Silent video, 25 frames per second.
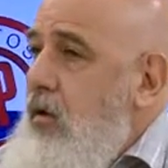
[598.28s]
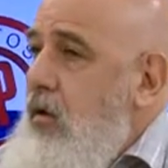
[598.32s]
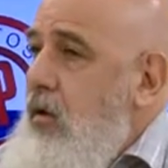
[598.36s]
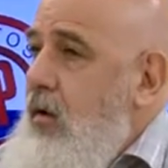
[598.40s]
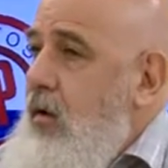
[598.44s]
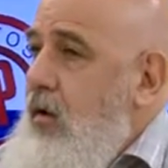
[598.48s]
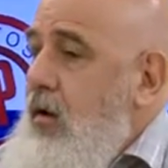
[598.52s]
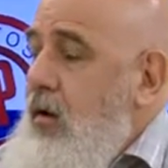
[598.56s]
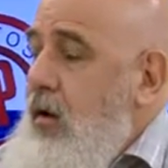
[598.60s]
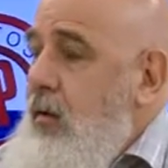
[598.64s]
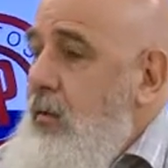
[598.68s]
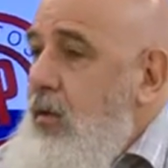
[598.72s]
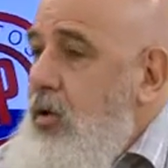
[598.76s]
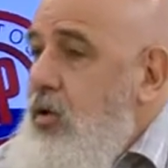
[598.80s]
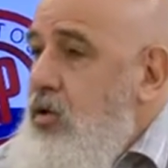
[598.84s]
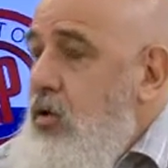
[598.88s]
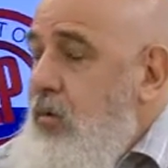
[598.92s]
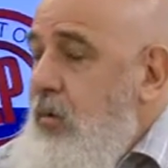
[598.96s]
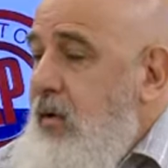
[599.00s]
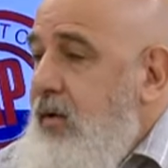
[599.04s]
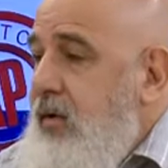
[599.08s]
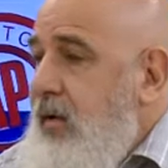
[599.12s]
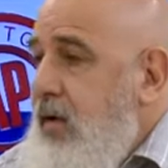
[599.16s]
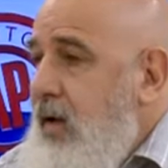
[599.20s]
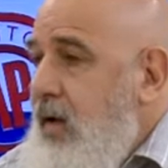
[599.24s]
la
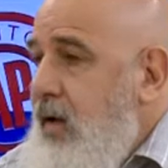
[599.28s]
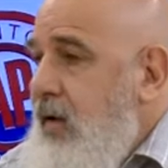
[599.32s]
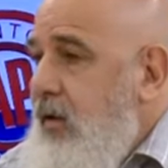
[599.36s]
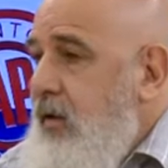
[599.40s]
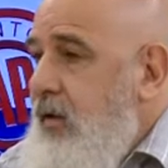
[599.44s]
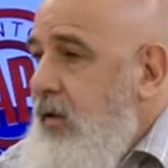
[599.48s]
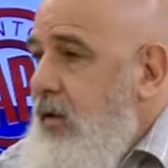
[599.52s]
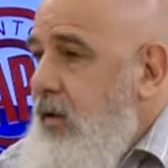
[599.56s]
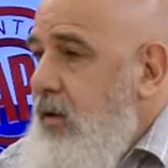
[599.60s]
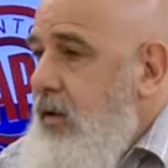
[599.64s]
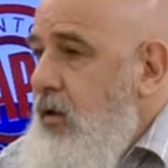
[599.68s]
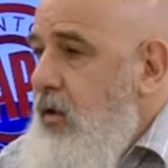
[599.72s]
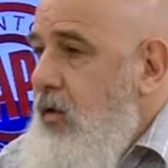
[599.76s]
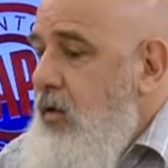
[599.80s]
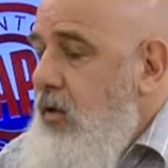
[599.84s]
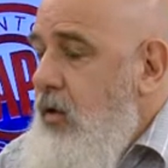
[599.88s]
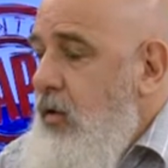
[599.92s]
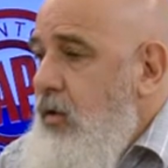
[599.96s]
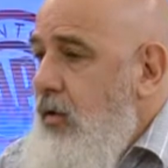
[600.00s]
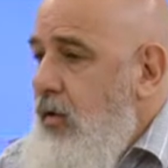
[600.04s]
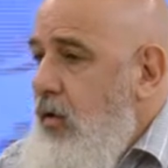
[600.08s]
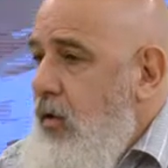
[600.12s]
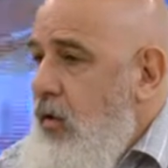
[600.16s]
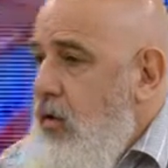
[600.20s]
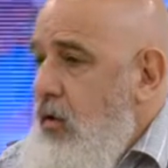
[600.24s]
mayor parte de la gente
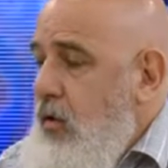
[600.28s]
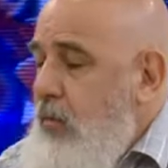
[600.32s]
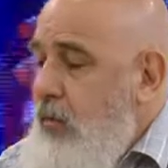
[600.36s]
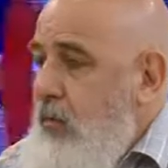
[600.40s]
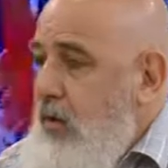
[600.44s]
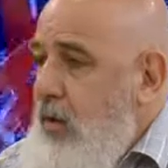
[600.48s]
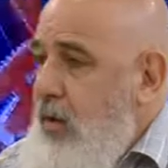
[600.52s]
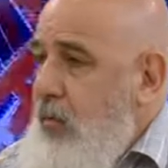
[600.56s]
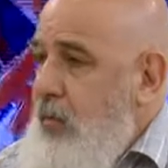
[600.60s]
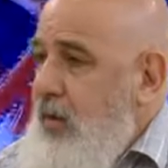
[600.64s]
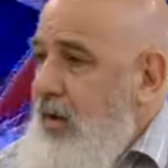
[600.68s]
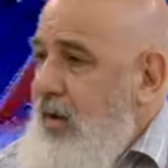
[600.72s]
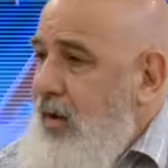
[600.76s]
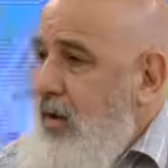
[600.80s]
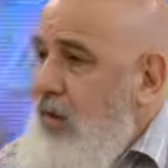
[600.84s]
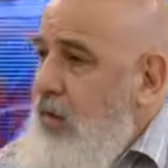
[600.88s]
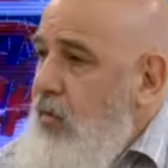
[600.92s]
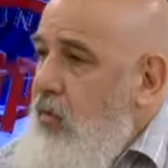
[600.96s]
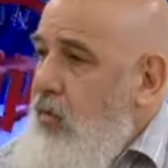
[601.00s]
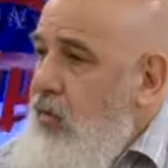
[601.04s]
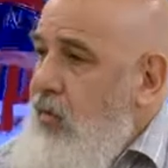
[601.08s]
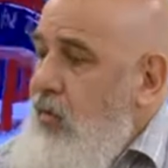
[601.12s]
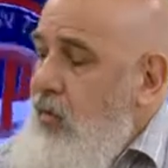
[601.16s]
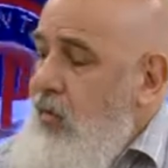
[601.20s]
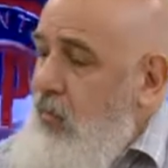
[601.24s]
dijo, no, el problema es
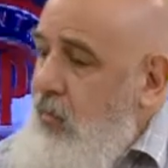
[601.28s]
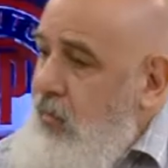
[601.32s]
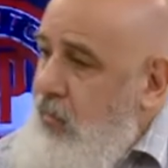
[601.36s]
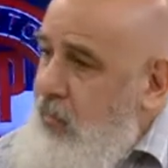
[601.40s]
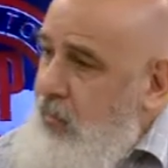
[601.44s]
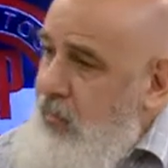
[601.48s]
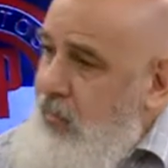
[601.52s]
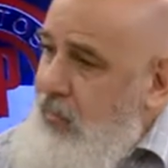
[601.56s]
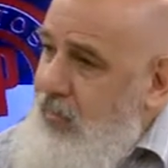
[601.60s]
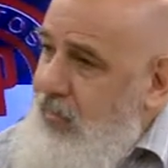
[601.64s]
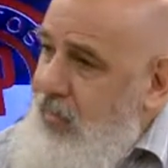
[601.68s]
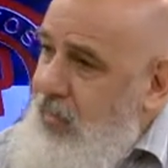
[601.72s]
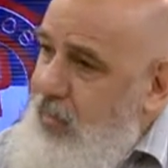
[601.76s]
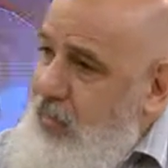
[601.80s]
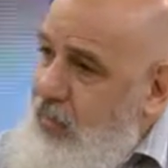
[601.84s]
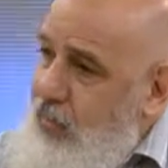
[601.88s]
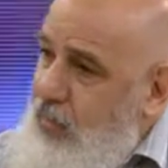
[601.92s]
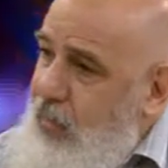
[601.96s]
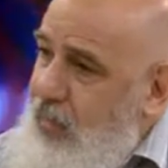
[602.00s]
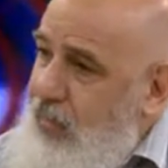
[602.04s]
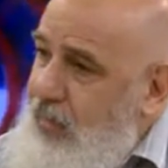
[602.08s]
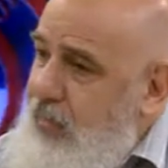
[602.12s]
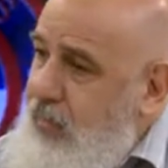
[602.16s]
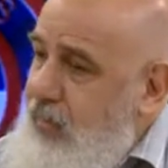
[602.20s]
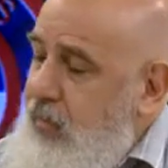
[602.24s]
que lo que se
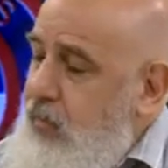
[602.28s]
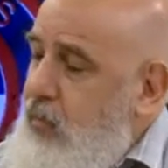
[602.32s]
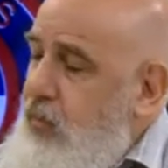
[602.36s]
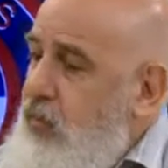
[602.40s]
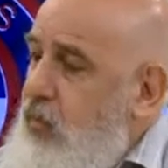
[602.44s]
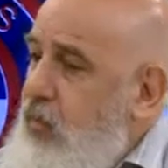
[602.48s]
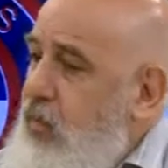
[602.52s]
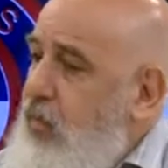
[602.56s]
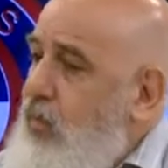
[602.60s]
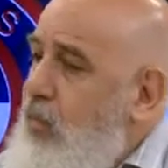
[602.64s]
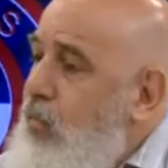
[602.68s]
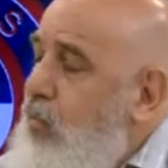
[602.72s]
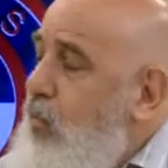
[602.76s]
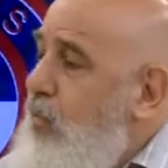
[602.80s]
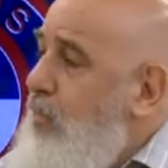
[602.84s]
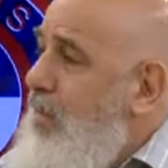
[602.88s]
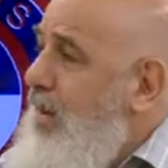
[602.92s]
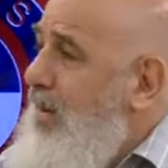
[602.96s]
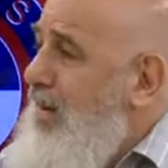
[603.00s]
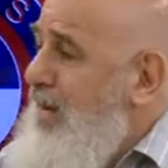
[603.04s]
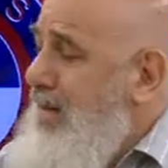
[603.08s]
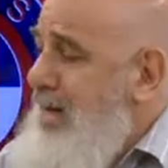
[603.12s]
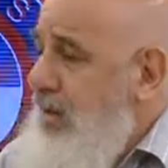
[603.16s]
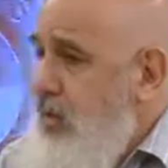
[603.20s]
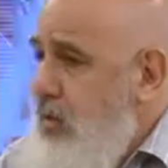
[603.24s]
hizo antes estuvo muy
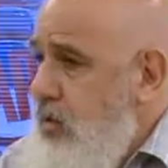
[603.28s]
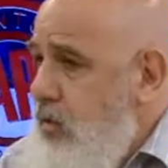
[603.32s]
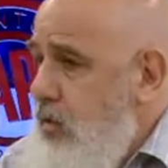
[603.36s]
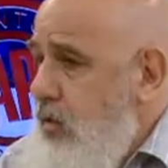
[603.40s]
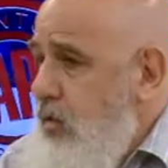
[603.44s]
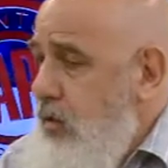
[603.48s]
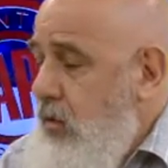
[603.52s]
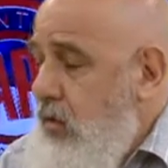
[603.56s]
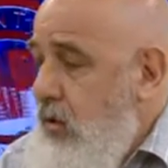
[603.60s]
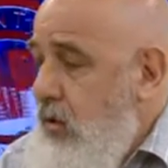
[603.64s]
mal hecho.